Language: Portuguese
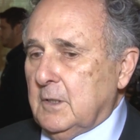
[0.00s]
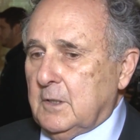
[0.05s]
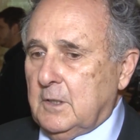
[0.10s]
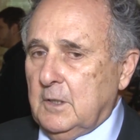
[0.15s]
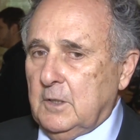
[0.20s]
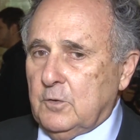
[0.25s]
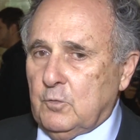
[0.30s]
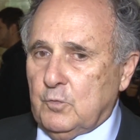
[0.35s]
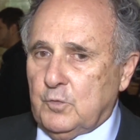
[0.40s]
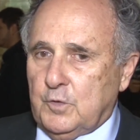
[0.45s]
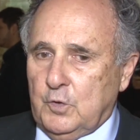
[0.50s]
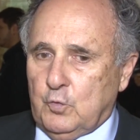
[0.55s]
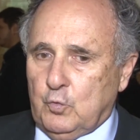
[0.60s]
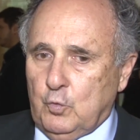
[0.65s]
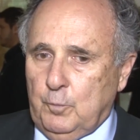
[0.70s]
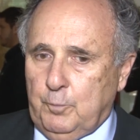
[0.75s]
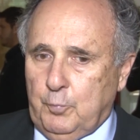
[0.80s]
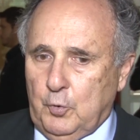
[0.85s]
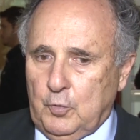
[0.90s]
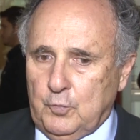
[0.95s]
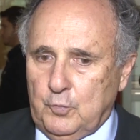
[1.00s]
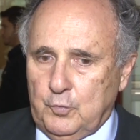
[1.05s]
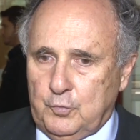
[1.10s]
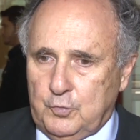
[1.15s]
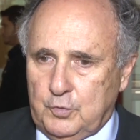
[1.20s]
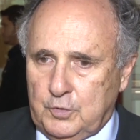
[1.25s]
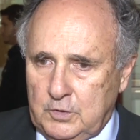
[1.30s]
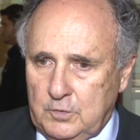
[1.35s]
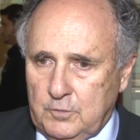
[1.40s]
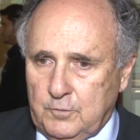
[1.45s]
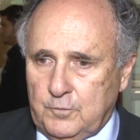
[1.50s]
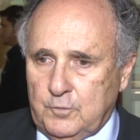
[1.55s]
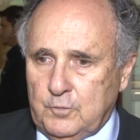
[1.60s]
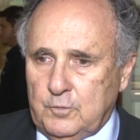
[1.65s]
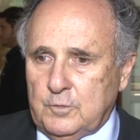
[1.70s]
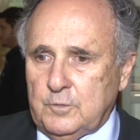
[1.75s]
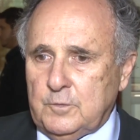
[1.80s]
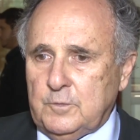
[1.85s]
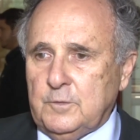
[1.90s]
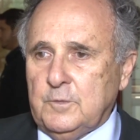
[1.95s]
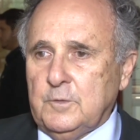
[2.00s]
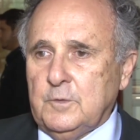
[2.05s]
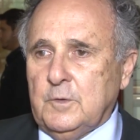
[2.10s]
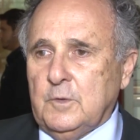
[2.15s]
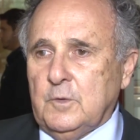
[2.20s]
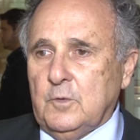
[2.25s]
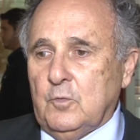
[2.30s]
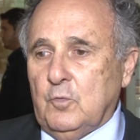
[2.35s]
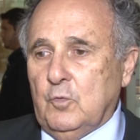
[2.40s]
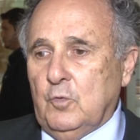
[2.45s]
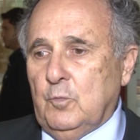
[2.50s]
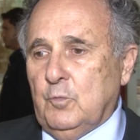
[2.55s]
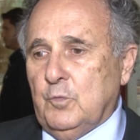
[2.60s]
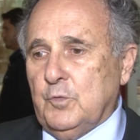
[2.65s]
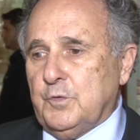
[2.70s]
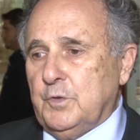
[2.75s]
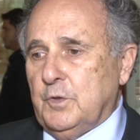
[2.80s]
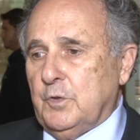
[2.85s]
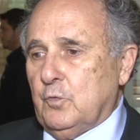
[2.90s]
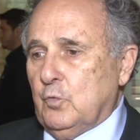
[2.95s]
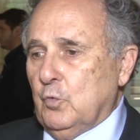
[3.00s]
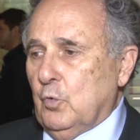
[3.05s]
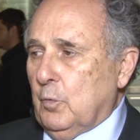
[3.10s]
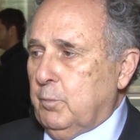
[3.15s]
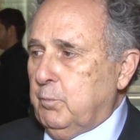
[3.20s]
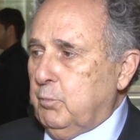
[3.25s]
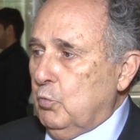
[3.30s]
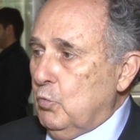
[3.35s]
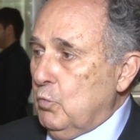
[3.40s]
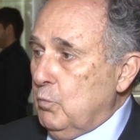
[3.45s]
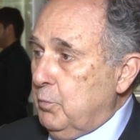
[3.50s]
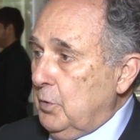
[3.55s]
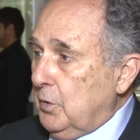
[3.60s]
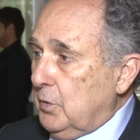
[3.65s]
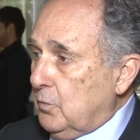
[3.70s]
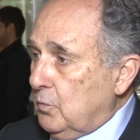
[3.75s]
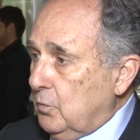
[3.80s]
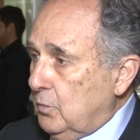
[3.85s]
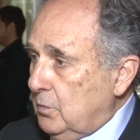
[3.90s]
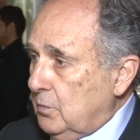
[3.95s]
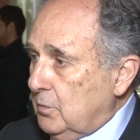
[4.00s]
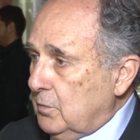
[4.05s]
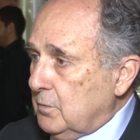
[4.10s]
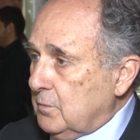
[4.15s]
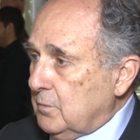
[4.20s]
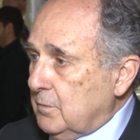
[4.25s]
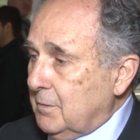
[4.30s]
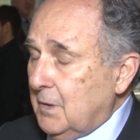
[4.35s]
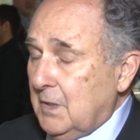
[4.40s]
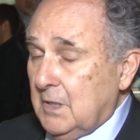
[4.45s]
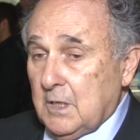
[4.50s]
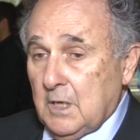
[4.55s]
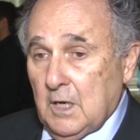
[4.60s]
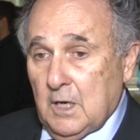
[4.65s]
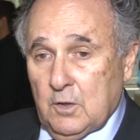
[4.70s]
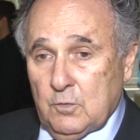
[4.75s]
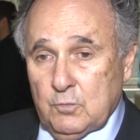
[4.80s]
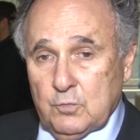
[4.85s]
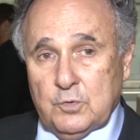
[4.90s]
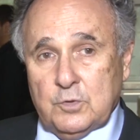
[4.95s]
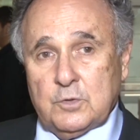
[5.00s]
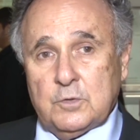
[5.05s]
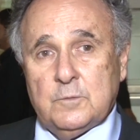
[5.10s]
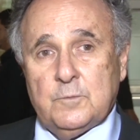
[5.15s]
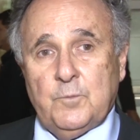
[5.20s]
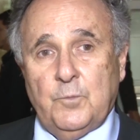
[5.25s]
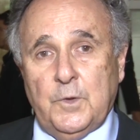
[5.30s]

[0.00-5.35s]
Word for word: tanto o setor produtivo como o setor público em caos